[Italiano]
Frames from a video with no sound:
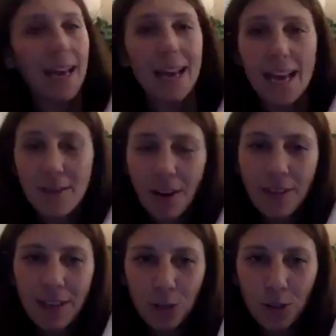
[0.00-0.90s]
e va
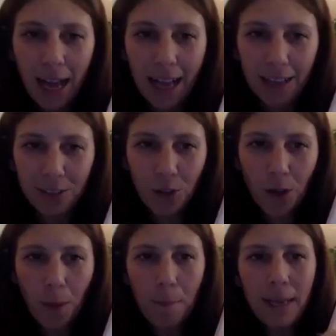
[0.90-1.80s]
verso
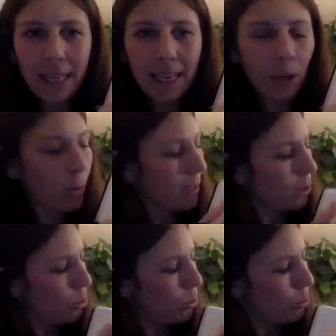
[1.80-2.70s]
l'alto perché
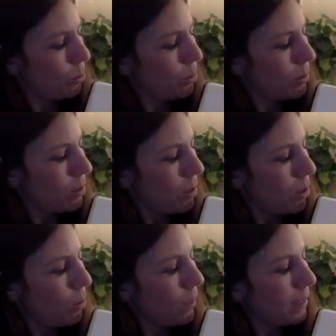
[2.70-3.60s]
quassù
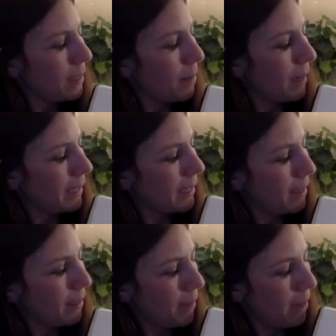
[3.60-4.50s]
lui sembra che,
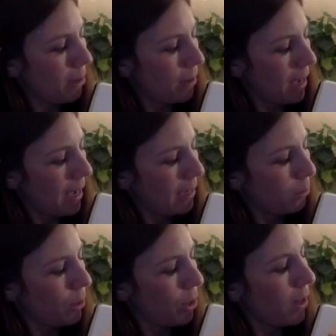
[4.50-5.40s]
allora, ai
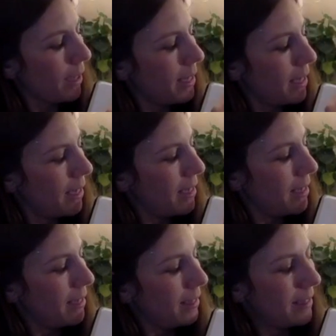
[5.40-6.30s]
suoi occhi
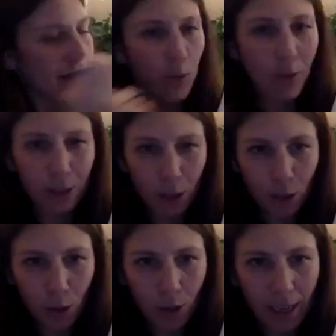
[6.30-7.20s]
sta seguendo il
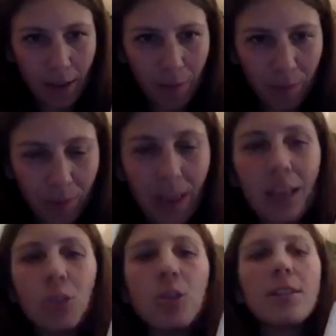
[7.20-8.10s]
sole.
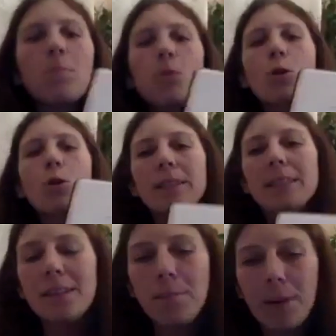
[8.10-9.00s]
Cioè se il bruco
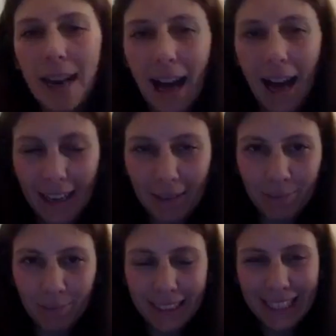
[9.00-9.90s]
potesse parlare
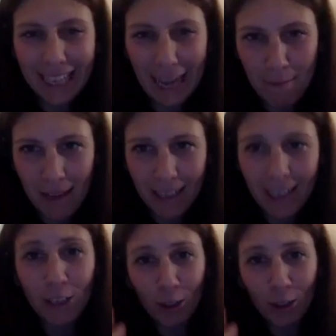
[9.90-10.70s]
ti direbbe io sto